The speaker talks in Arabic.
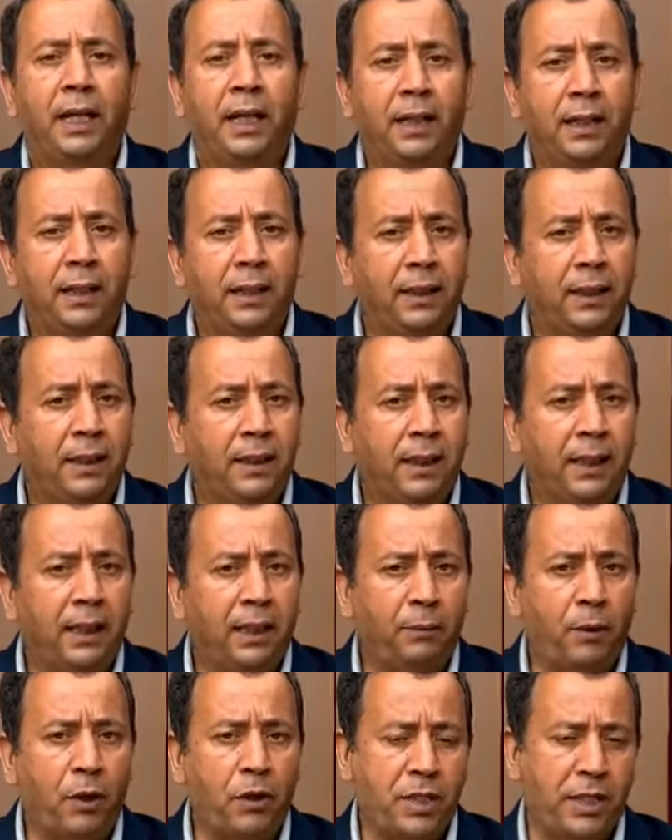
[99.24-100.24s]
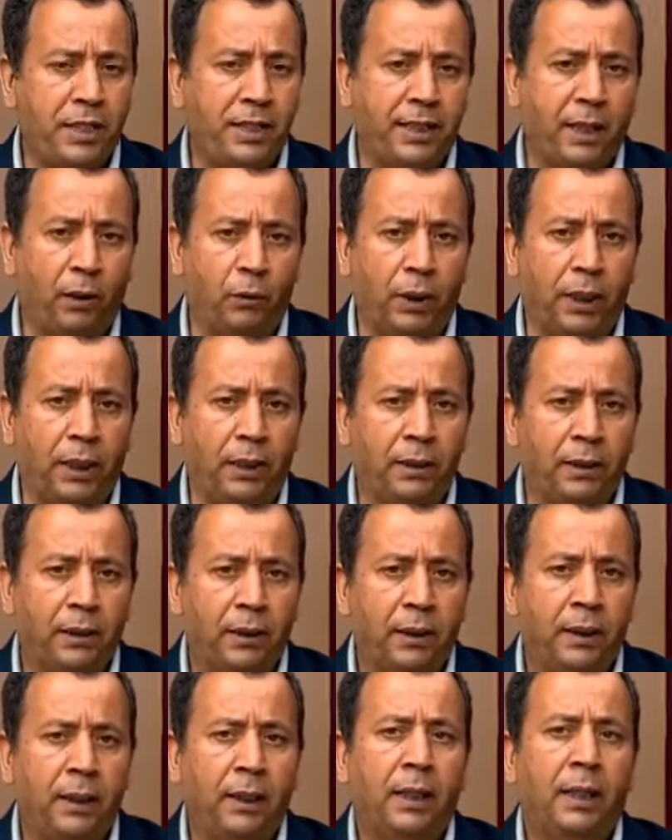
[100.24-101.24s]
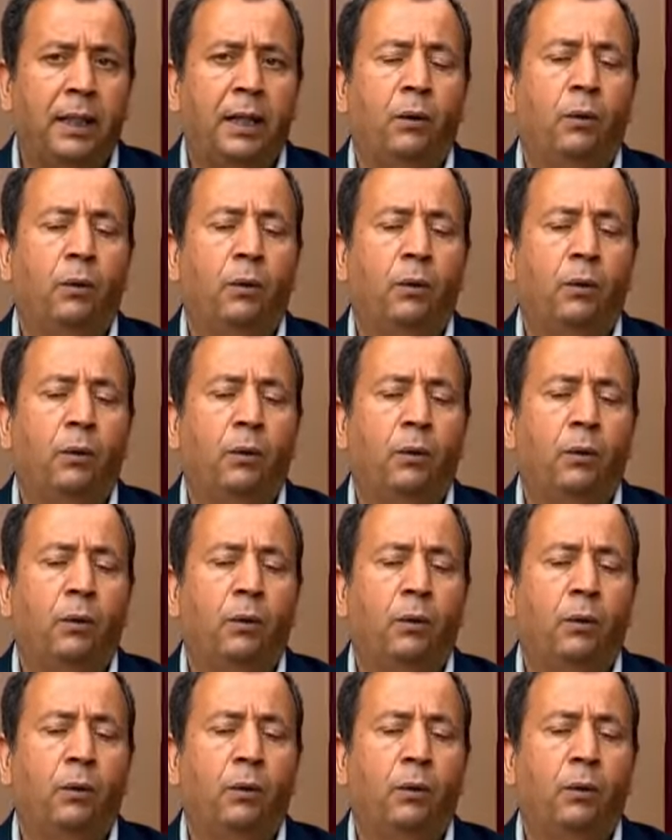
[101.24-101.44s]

24 آه، دولة أه.